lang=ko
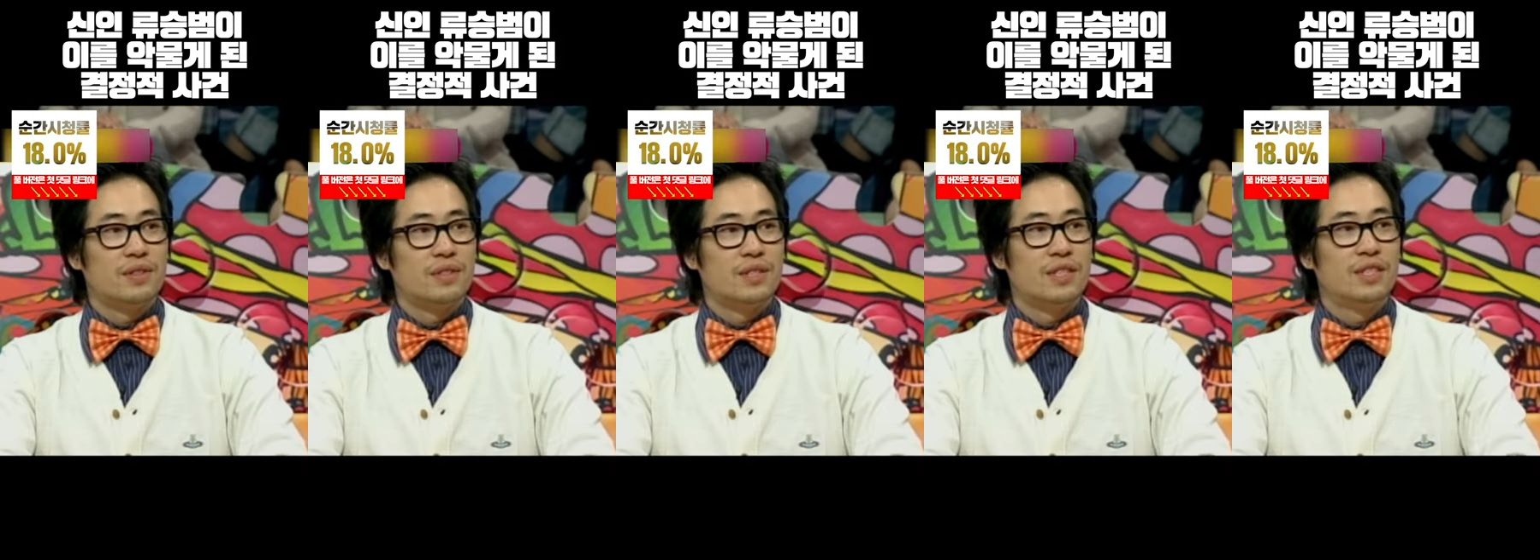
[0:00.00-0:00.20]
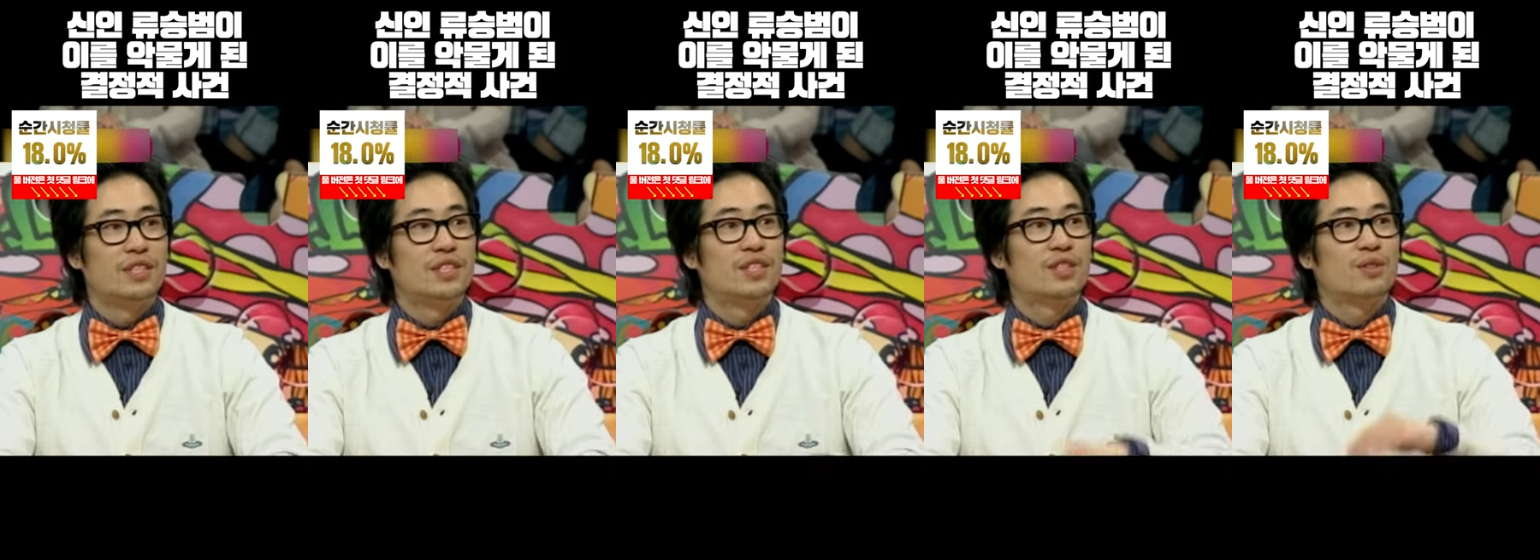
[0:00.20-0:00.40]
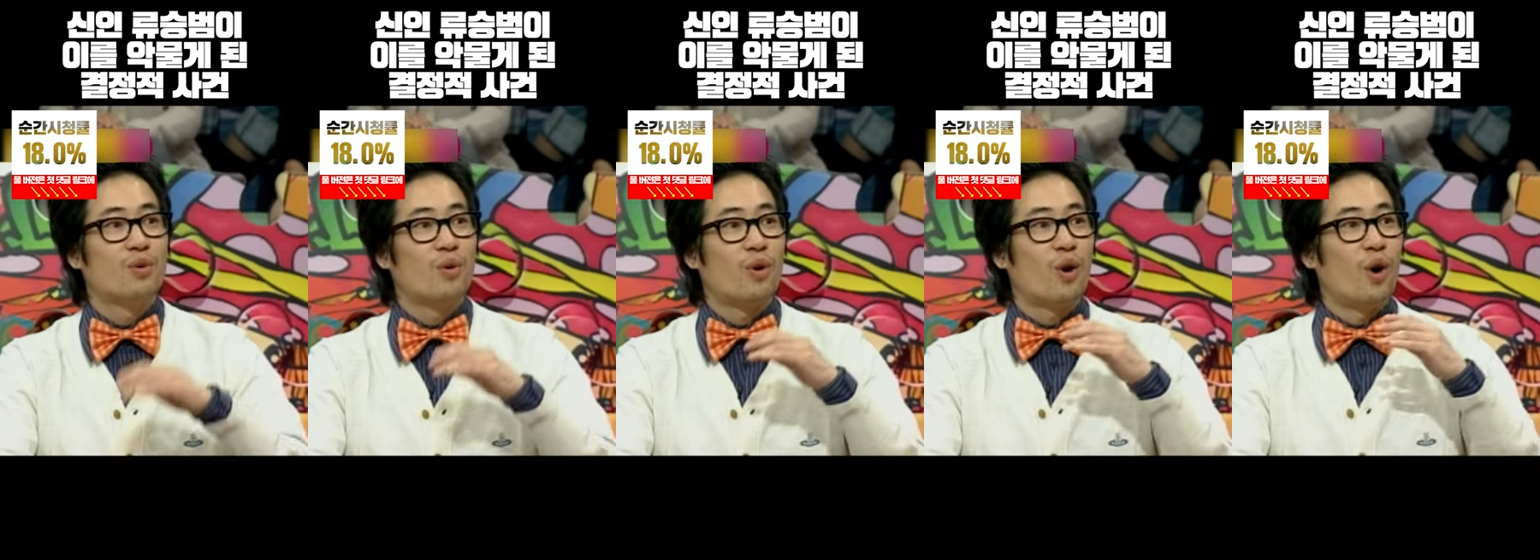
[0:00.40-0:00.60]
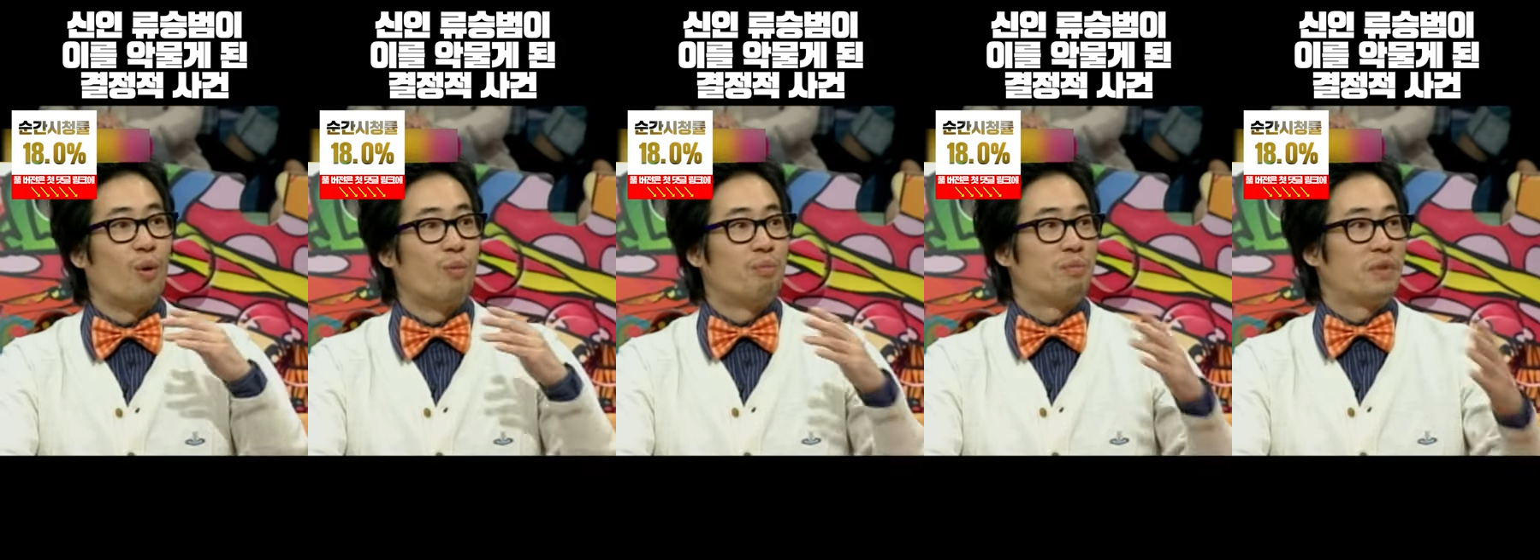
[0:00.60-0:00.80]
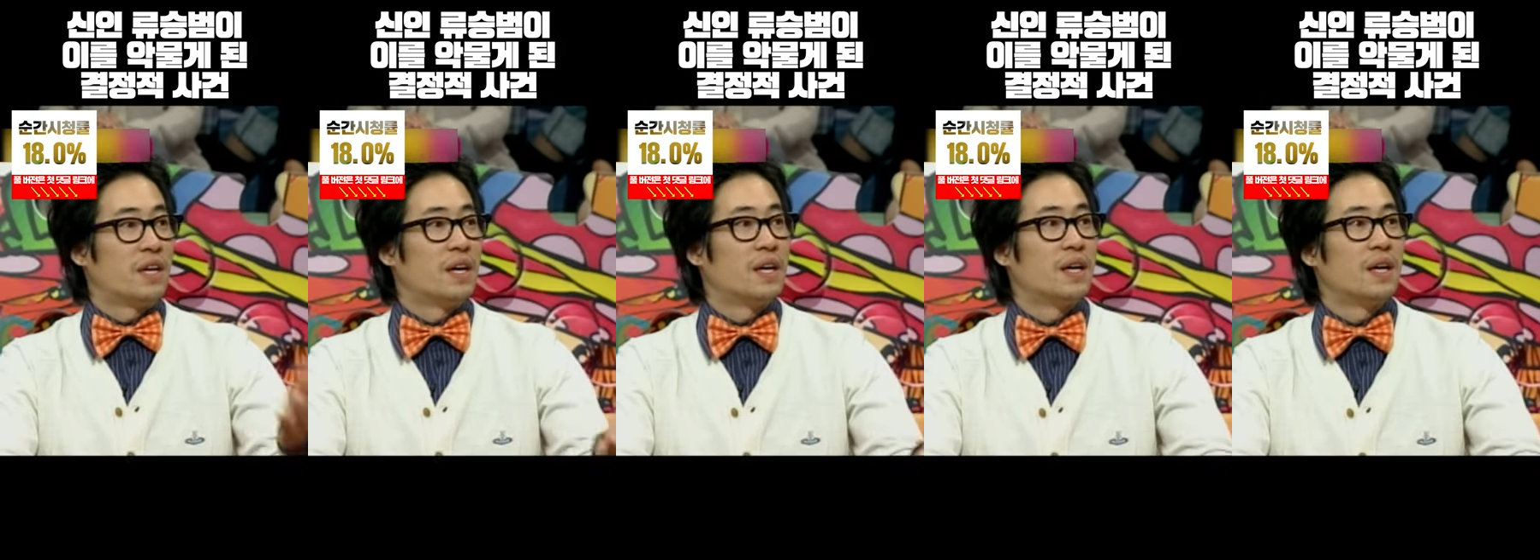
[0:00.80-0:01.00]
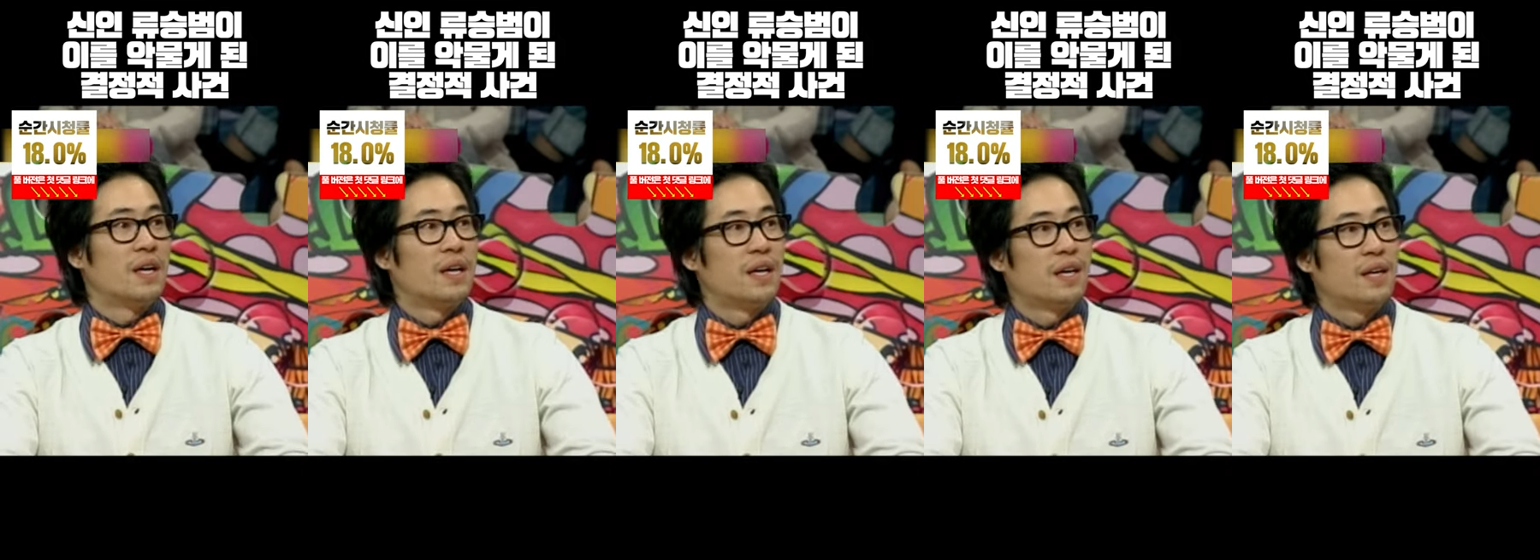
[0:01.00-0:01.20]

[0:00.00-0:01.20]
인지도가 없다.